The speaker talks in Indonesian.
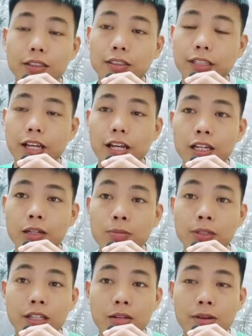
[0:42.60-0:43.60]
saya ingin
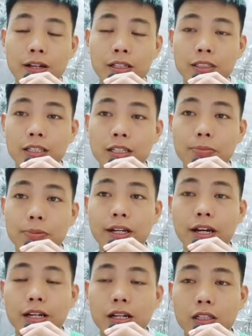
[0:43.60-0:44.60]
berterima kasih
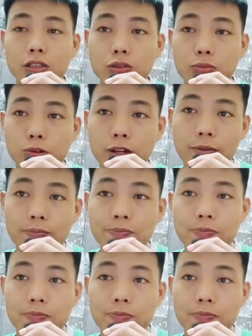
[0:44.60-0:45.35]
kepada Anda semua